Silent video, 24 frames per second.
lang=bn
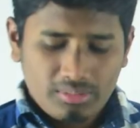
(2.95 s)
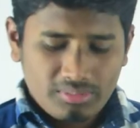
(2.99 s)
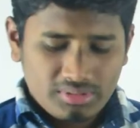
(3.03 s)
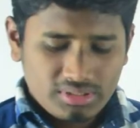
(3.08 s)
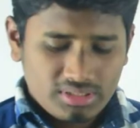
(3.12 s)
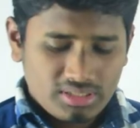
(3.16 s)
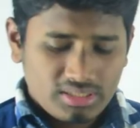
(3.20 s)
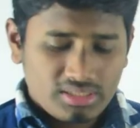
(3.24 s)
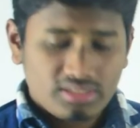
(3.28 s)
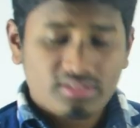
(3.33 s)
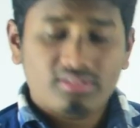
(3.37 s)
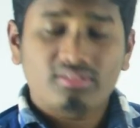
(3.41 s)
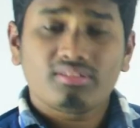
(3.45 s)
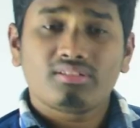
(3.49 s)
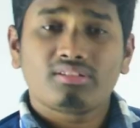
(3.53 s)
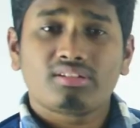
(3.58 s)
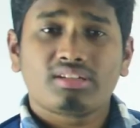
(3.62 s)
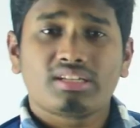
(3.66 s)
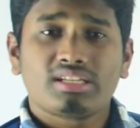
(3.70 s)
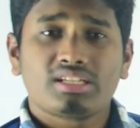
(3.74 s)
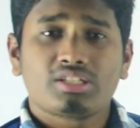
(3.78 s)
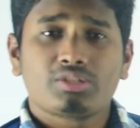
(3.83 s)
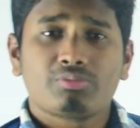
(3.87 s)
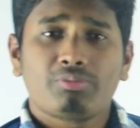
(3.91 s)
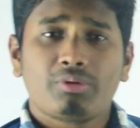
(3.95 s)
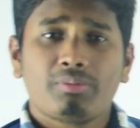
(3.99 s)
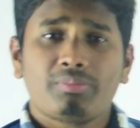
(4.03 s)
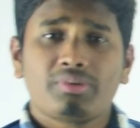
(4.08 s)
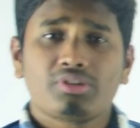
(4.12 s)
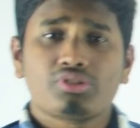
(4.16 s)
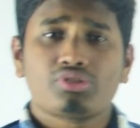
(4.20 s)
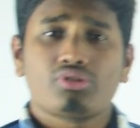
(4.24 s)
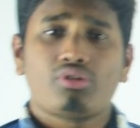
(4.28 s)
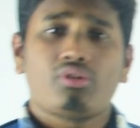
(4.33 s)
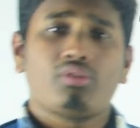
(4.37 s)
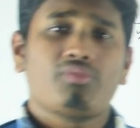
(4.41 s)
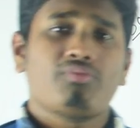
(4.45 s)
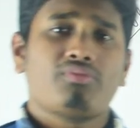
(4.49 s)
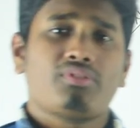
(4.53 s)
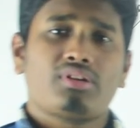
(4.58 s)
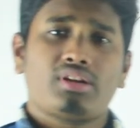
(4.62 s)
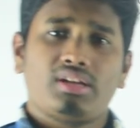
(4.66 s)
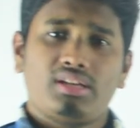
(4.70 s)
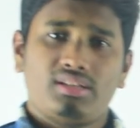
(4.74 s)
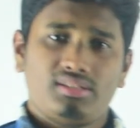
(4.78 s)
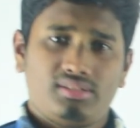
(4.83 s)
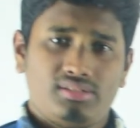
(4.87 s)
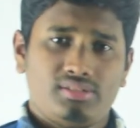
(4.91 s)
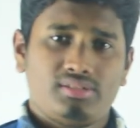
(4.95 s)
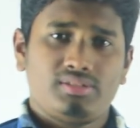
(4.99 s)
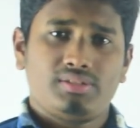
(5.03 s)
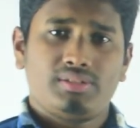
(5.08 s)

আমাদের টেস্ট পেপার সলভ ক্লাস